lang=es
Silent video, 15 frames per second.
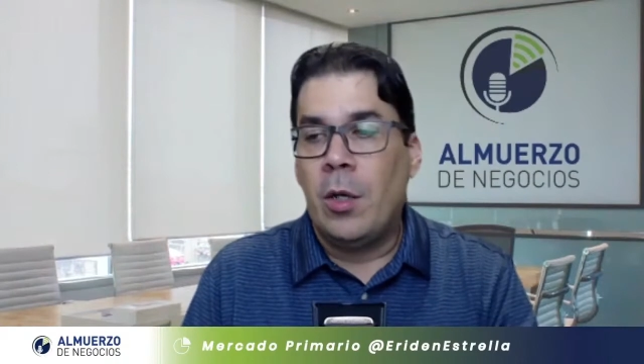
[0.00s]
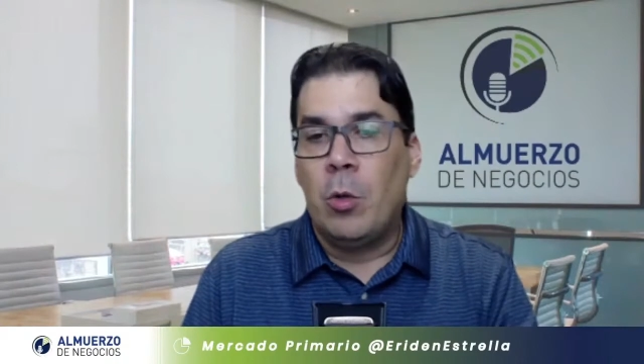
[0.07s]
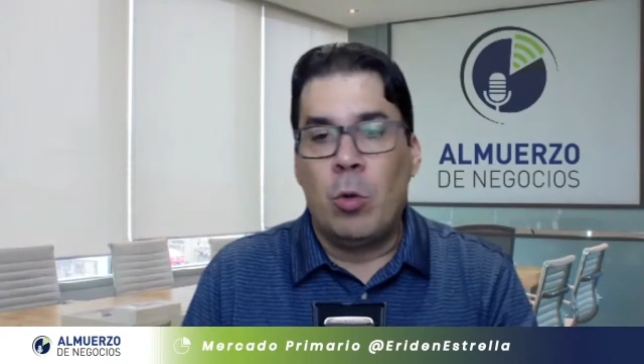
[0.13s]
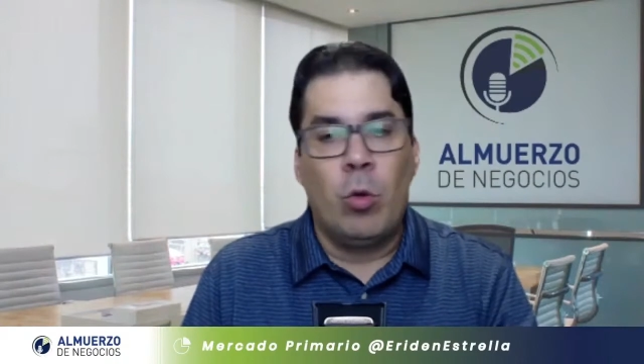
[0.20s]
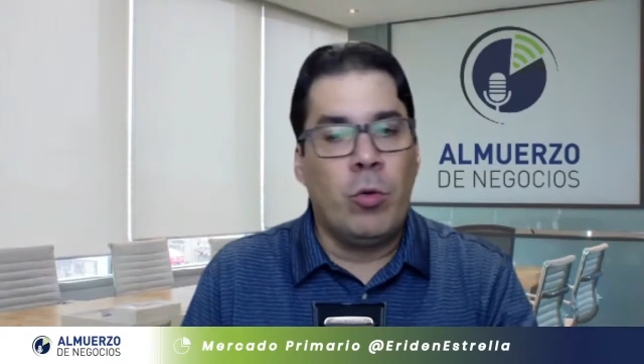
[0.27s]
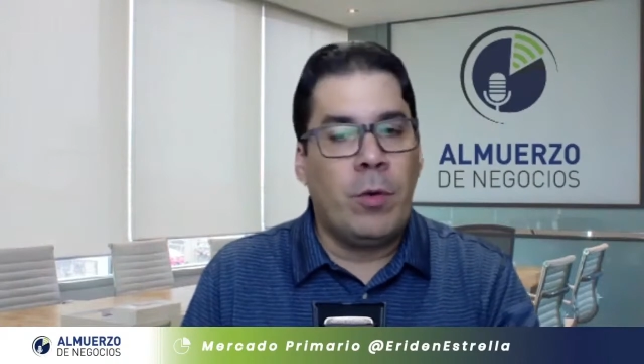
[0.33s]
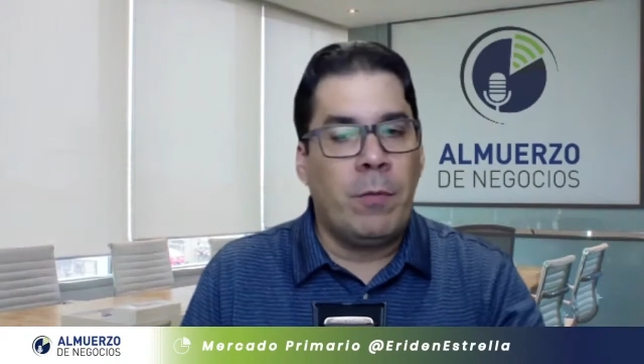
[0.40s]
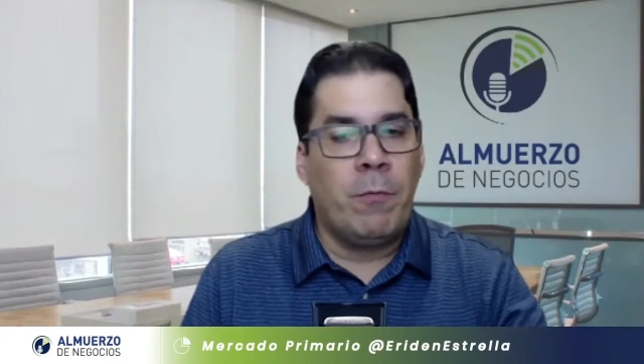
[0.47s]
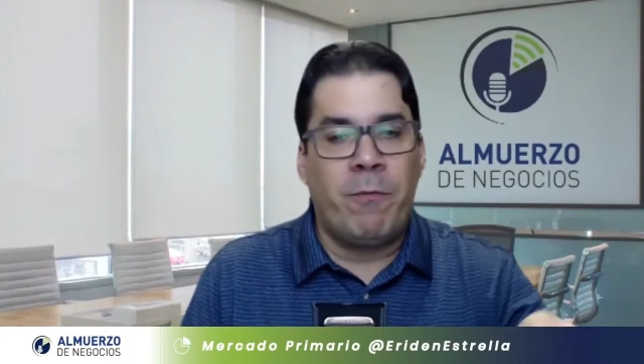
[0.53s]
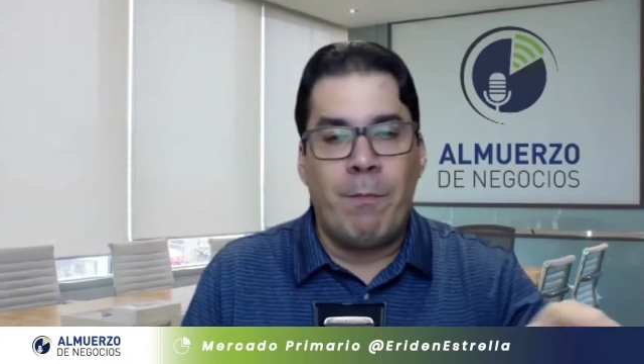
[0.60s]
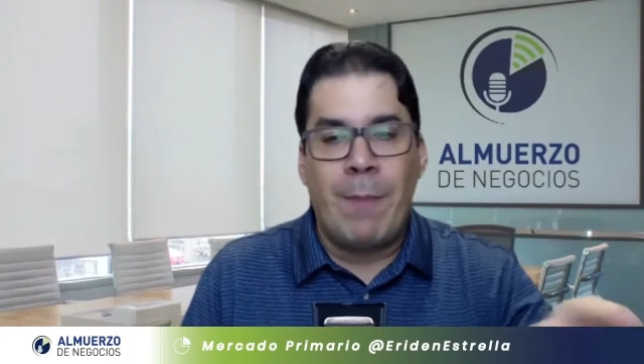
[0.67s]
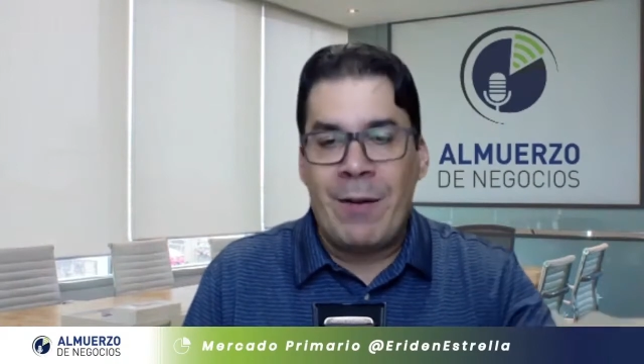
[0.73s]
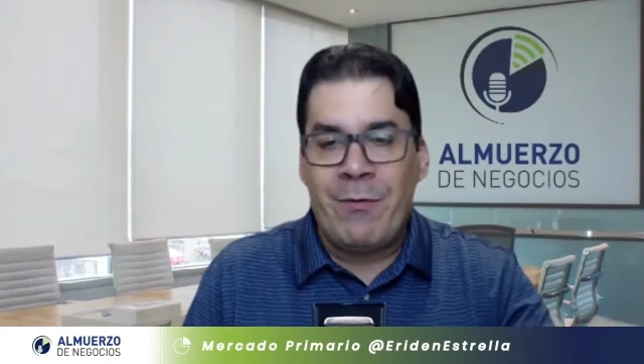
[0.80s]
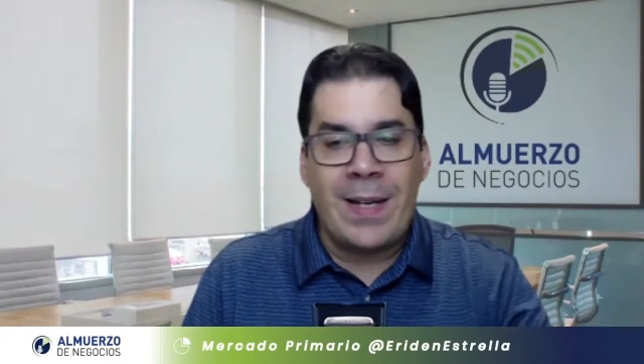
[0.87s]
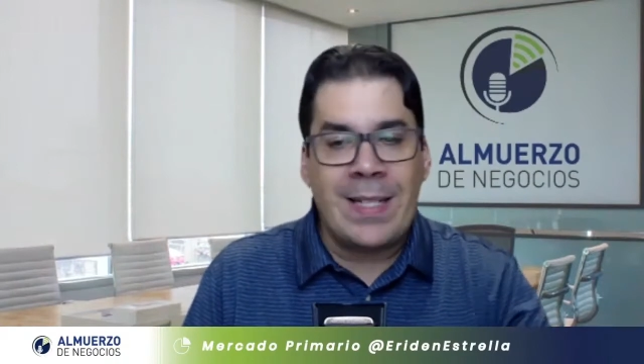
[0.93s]
tú
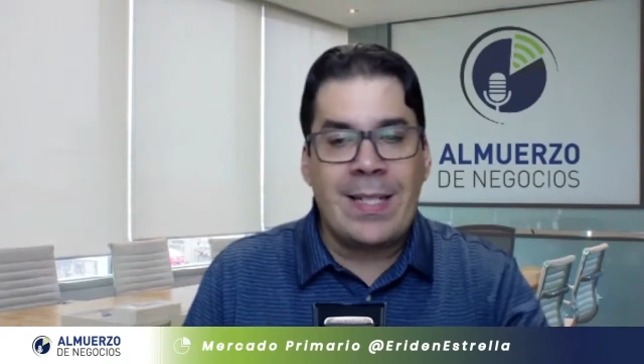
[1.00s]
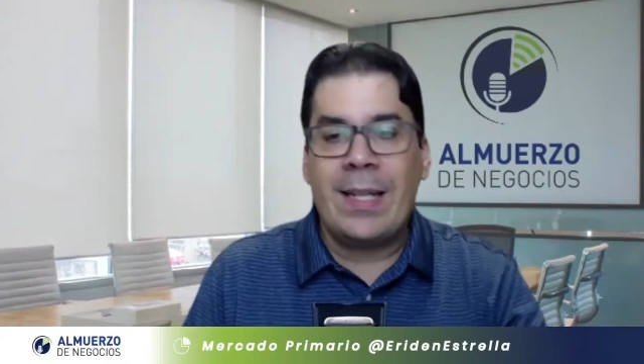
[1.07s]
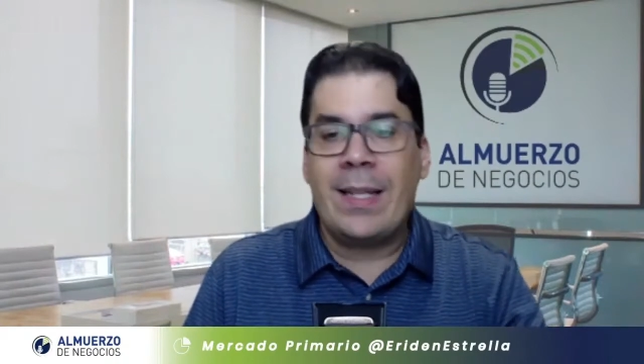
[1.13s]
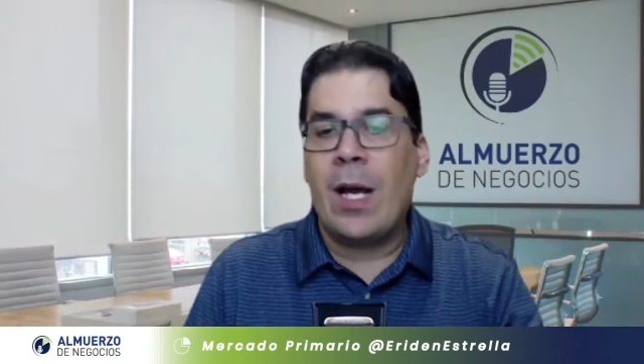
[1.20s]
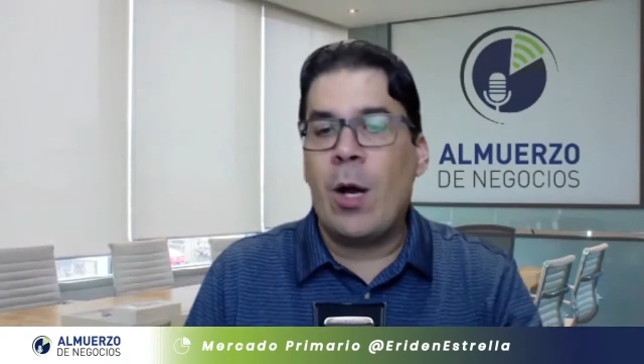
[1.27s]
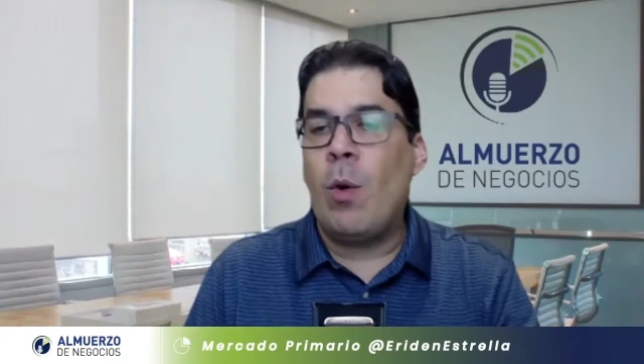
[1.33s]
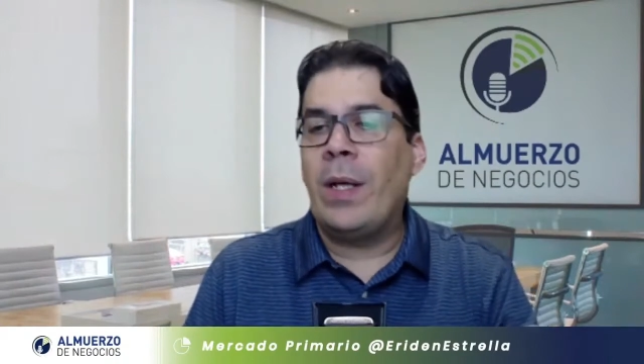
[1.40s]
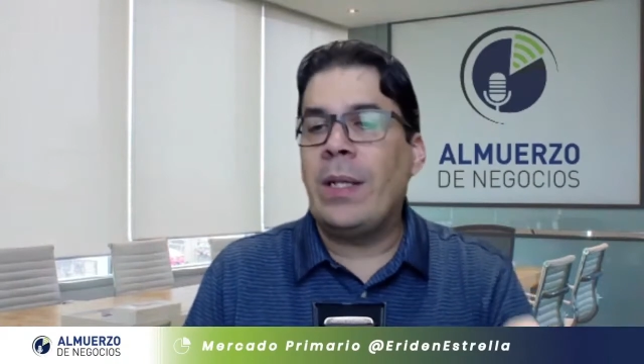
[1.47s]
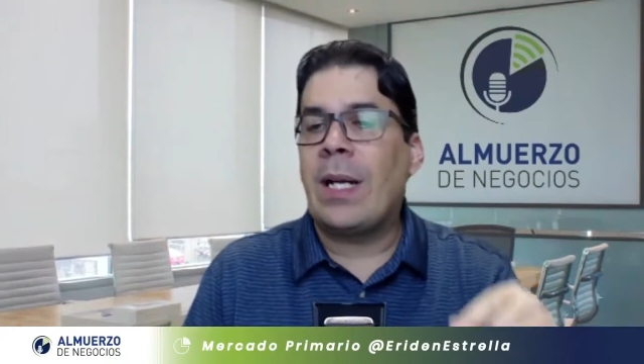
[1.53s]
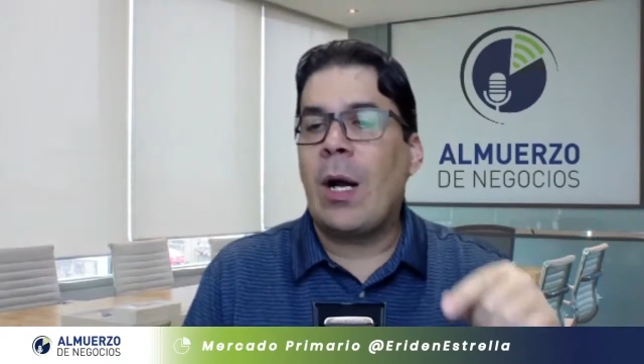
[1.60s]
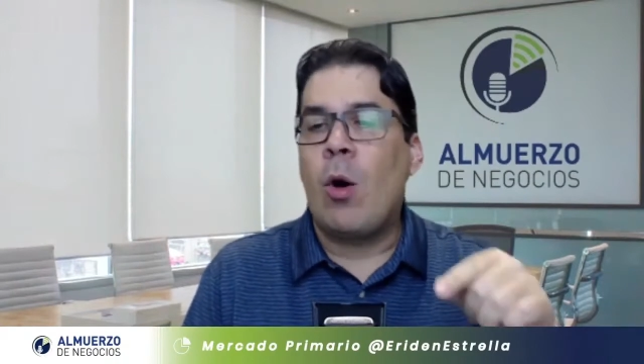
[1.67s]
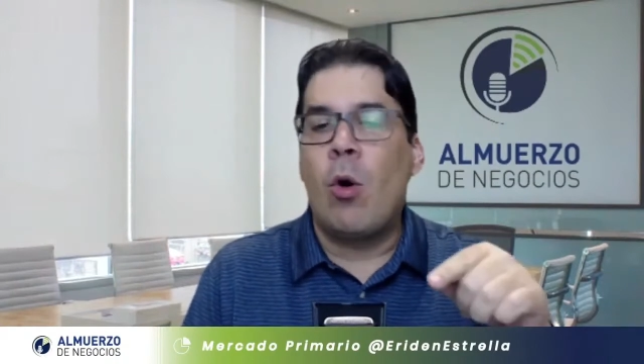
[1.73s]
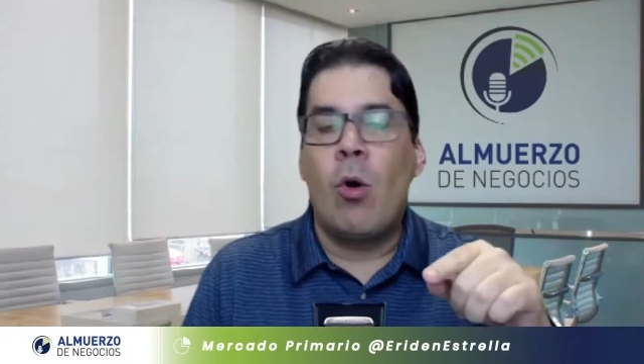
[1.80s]
más fácil te encuentras